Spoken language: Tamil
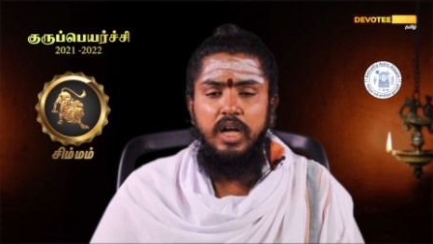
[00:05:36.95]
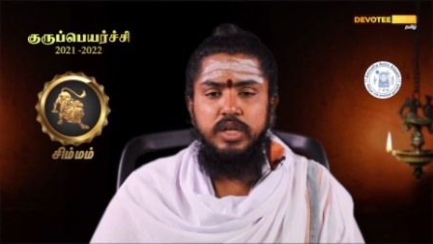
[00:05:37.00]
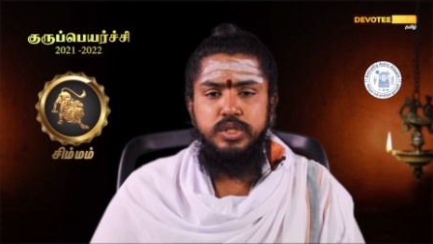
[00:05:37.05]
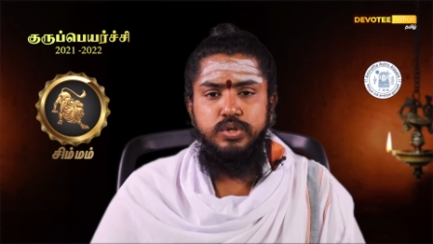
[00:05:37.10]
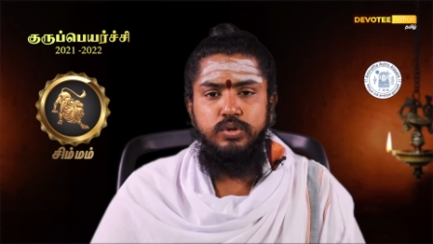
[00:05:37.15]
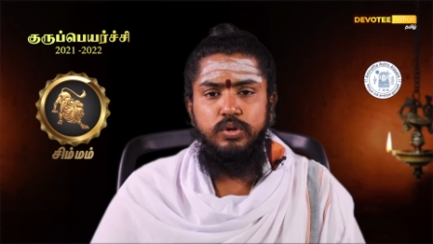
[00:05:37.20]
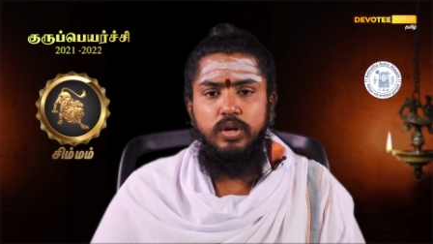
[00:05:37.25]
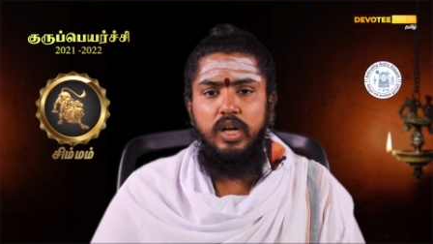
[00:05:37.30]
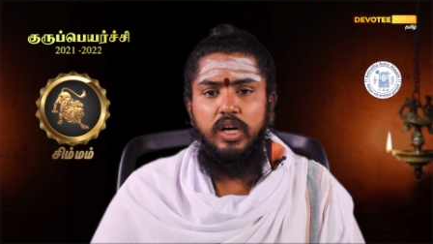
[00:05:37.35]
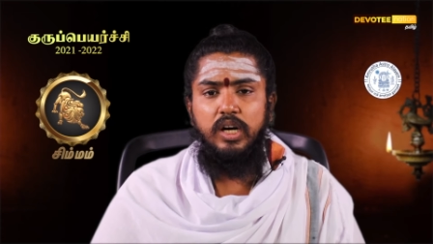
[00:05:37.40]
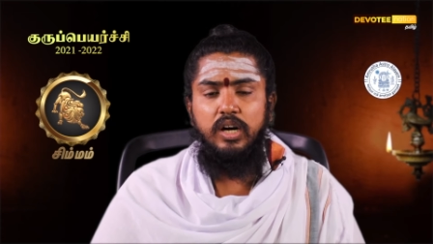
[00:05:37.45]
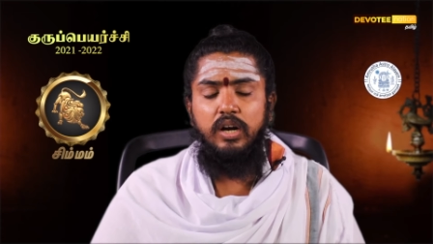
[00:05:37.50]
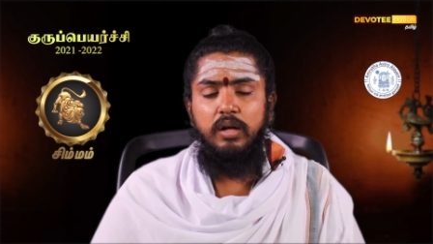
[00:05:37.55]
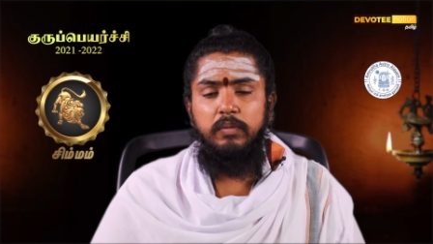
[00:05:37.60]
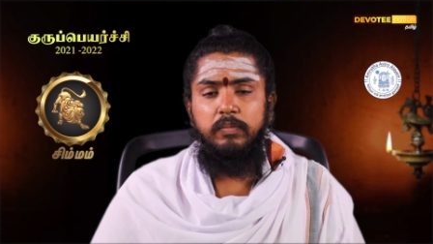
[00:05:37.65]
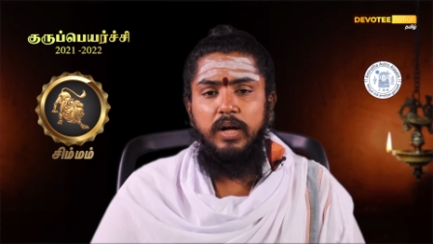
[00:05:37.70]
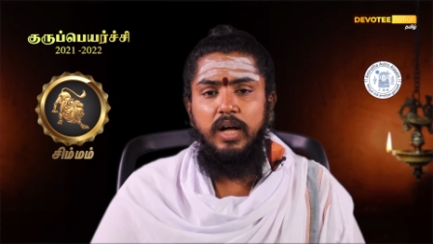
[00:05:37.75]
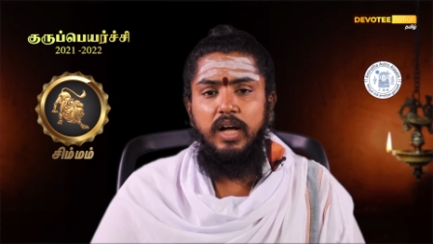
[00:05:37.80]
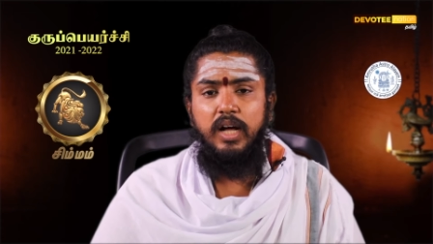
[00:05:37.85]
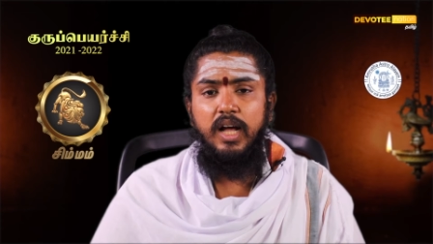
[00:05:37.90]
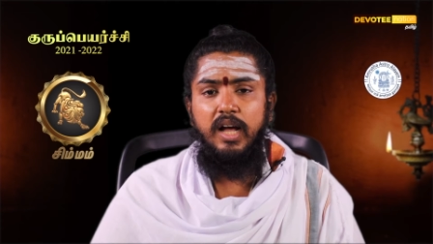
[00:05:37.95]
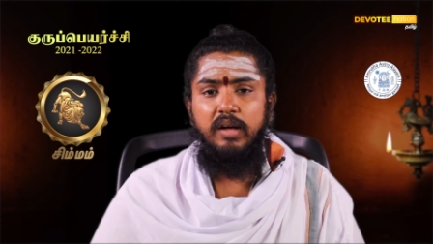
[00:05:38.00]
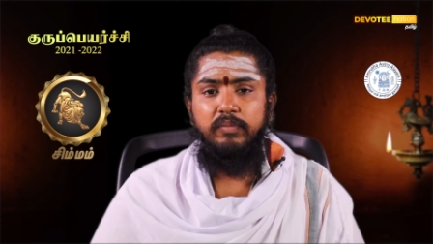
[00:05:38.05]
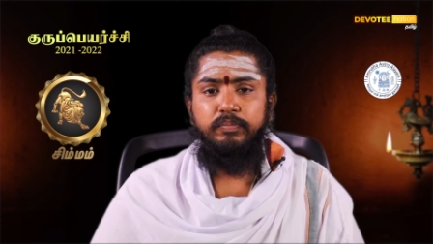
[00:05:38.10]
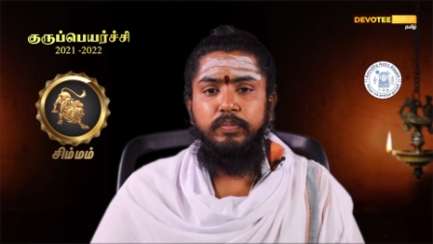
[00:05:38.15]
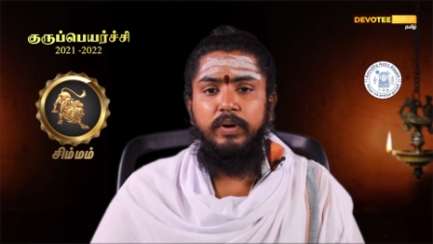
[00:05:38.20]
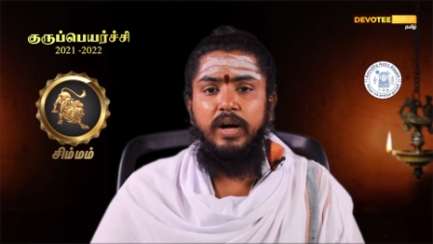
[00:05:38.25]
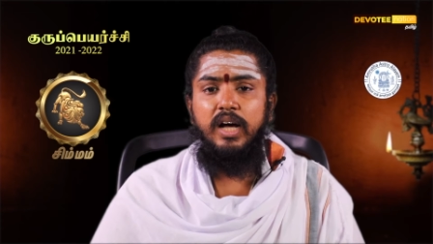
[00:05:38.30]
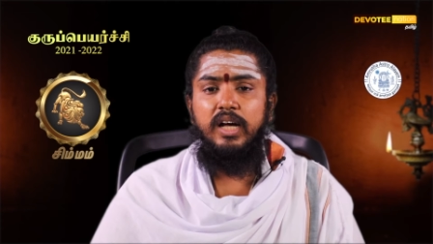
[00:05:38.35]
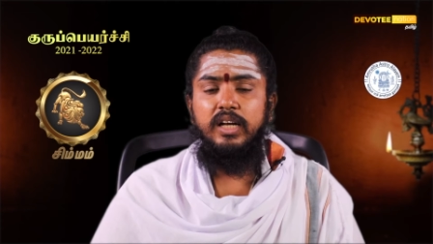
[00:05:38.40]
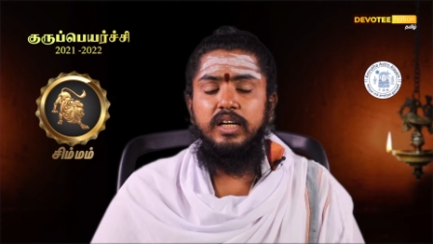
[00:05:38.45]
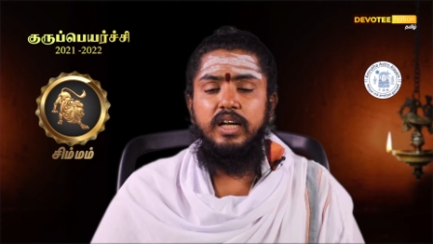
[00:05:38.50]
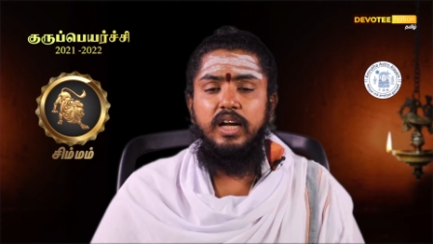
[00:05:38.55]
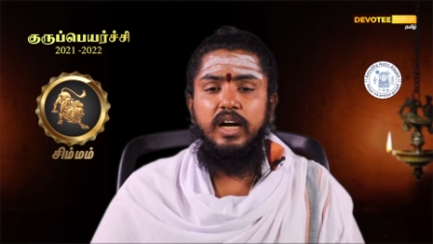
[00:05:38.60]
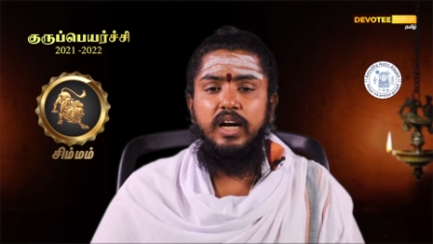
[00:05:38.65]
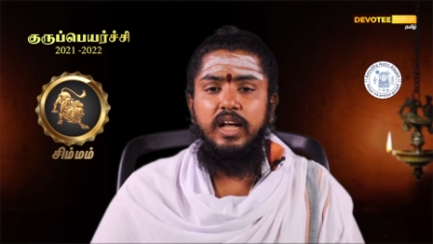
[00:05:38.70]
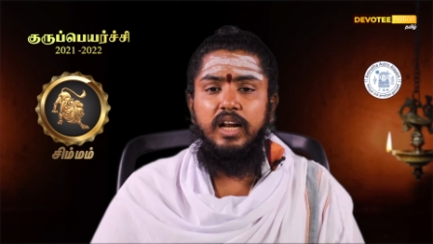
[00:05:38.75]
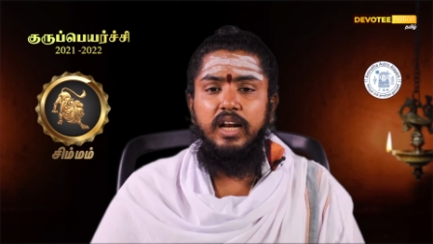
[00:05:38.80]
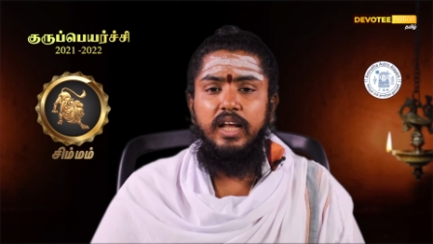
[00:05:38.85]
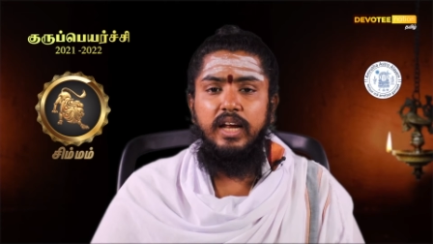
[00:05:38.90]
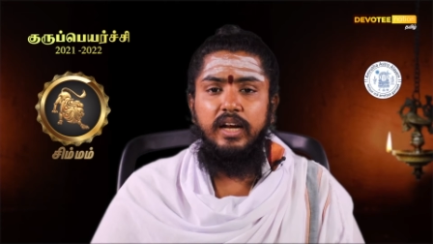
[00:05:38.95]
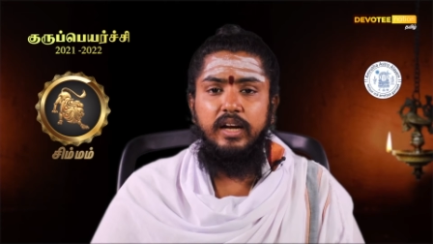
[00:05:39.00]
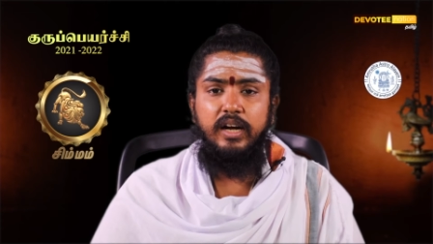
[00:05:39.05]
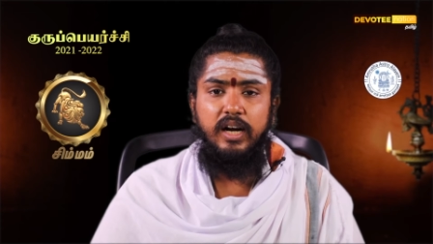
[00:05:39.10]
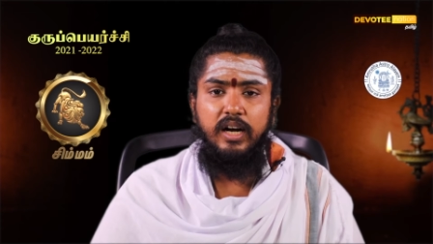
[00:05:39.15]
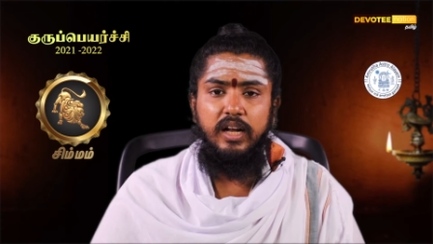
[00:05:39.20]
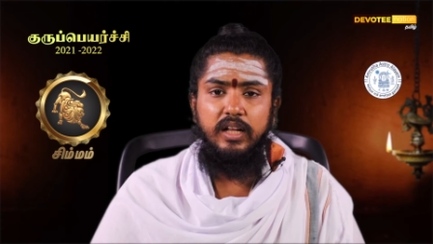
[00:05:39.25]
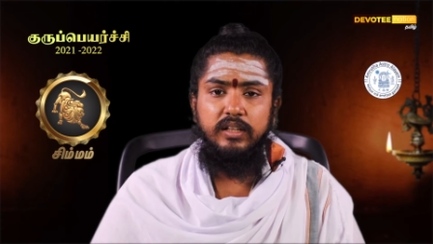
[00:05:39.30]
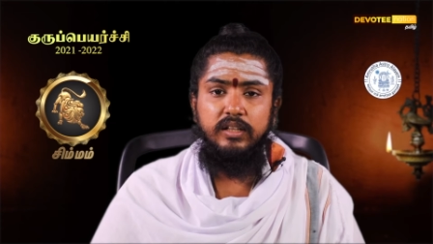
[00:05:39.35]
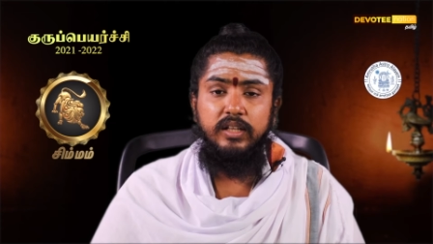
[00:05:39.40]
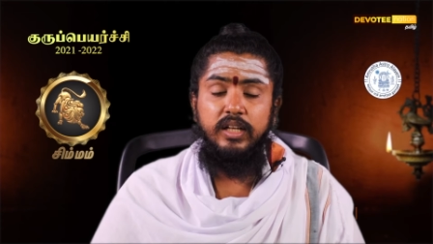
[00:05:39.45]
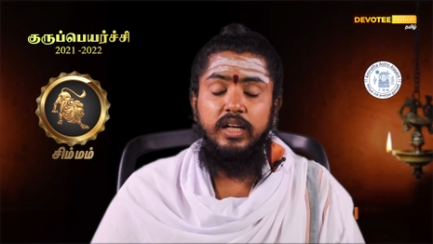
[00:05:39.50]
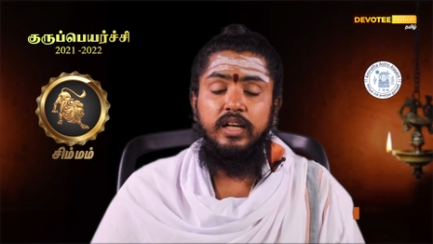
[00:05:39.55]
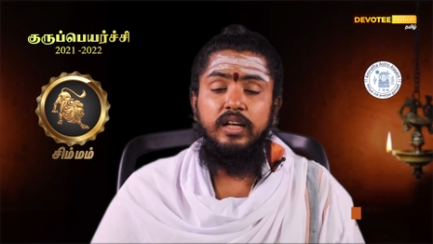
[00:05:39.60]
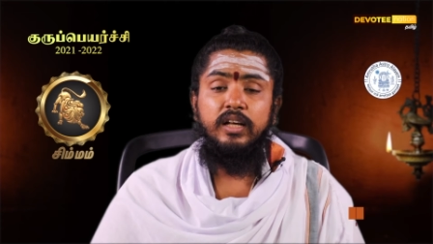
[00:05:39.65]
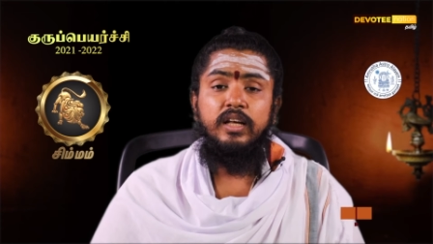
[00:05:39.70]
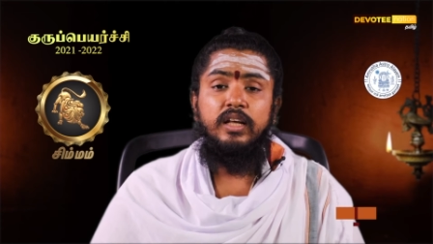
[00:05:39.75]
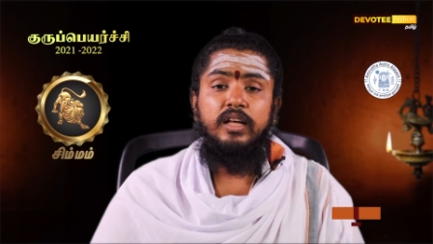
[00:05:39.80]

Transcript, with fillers: அசுரர்களுமாக பார்க்கடலை கடந்து